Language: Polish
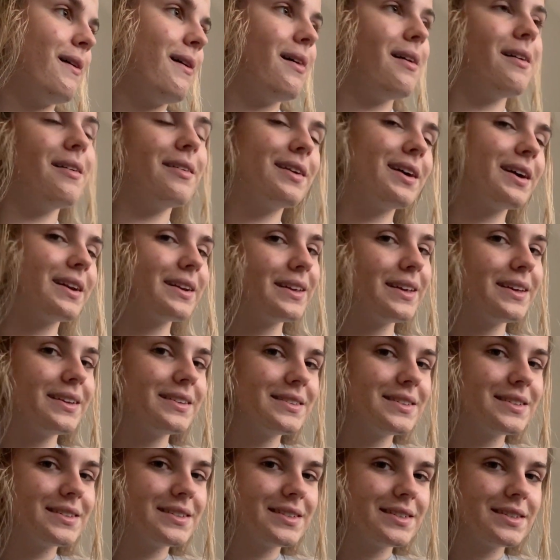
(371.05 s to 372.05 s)

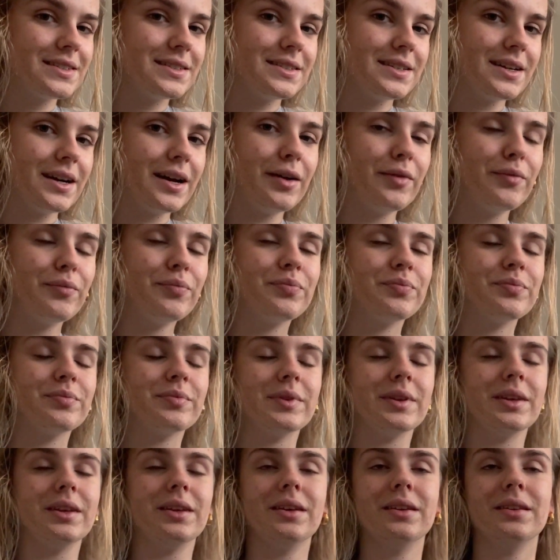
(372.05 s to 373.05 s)
ogarnięcie życia
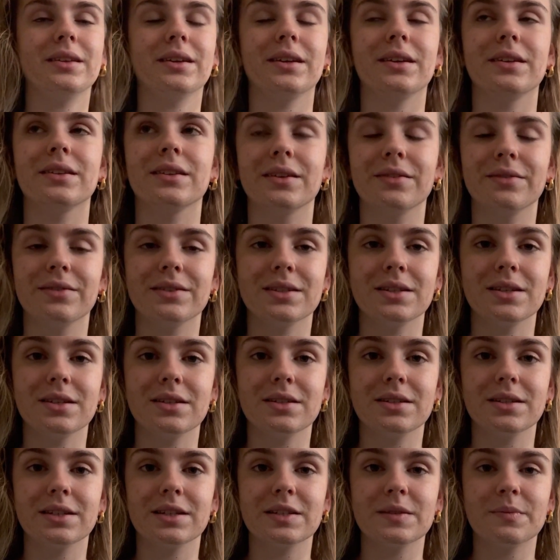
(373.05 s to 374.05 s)
i takich
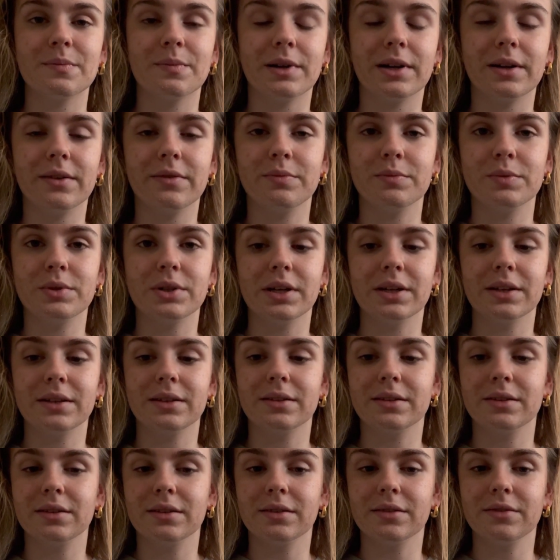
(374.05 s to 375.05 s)
najważniejszych spraw
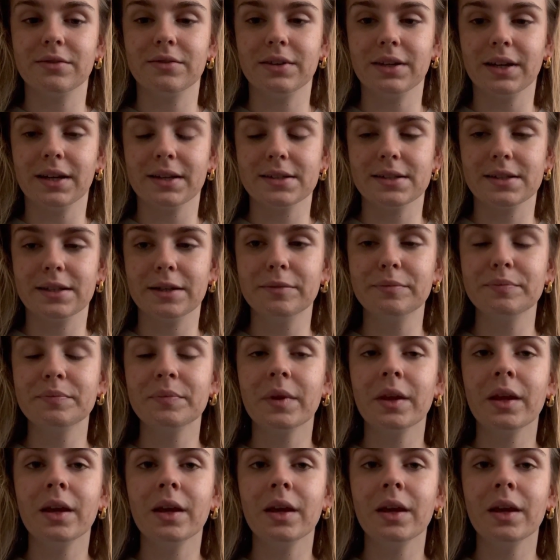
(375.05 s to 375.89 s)
przed e, wyjazdem.